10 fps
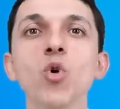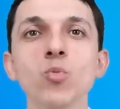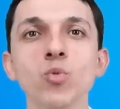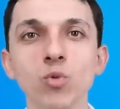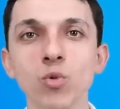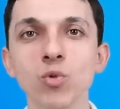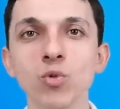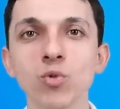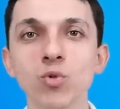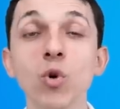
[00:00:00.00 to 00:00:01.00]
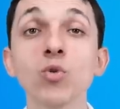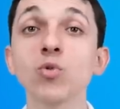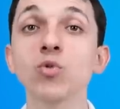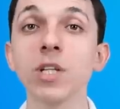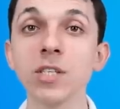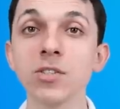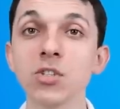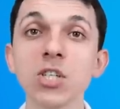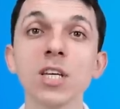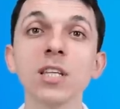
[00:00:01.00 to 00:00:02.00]
çok mutluyuz, çok güzeliz.
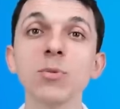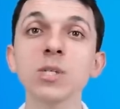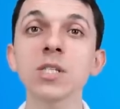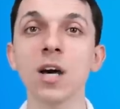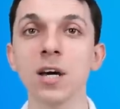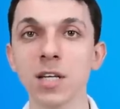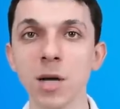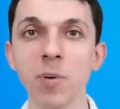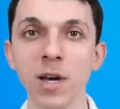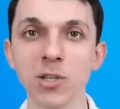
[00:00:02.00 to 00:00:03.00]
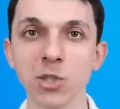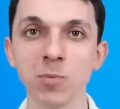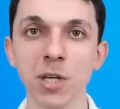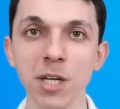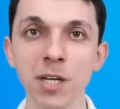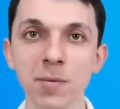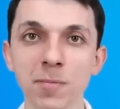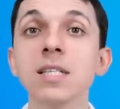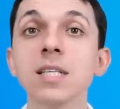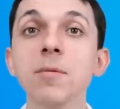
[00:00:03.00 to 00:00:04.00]
Şirketi ettiğimiz harika paylaşımları.
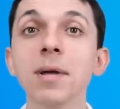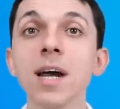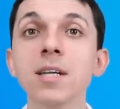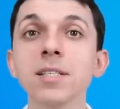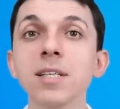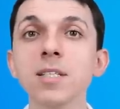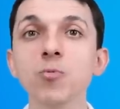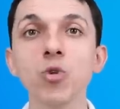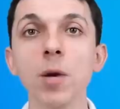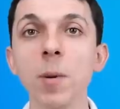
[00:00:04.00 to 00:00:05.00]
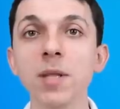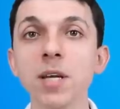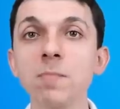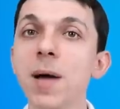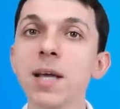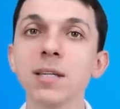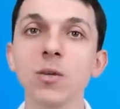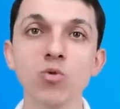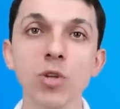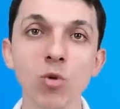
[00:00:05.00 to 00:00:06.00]
Aslına bakarsanız bunu yapanların belki
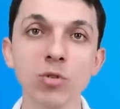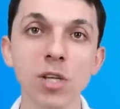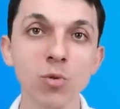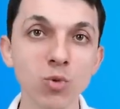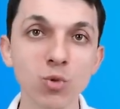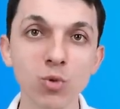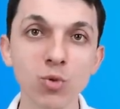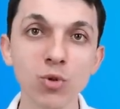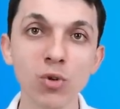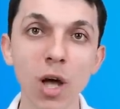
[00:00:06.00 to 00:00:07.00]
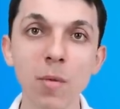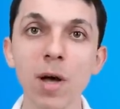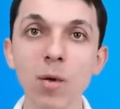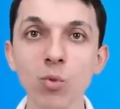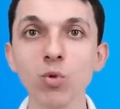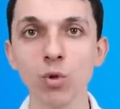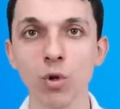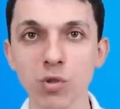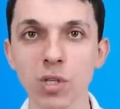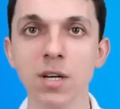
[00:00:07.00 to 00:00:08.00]
de %90'ı mutsuzdur ama mutlu
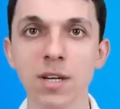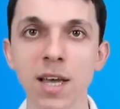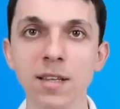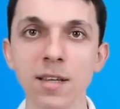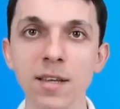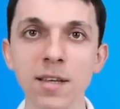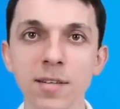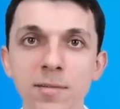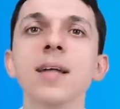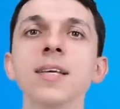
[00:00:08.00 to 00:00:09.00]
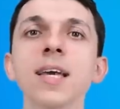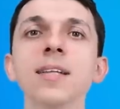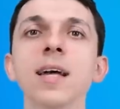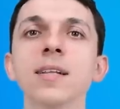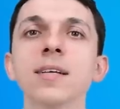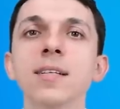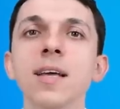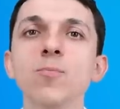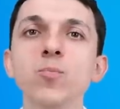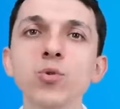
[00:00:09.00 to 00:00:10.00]
gösterir kendini. Yani
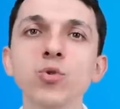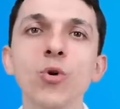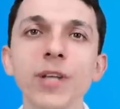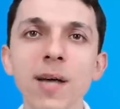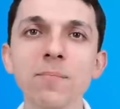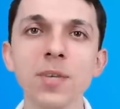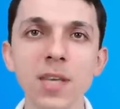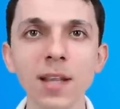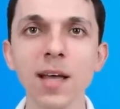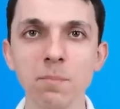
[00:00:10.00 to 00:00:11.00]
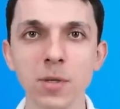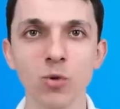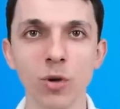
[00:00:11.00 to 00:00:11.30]
genellikle bu söylem yalan bir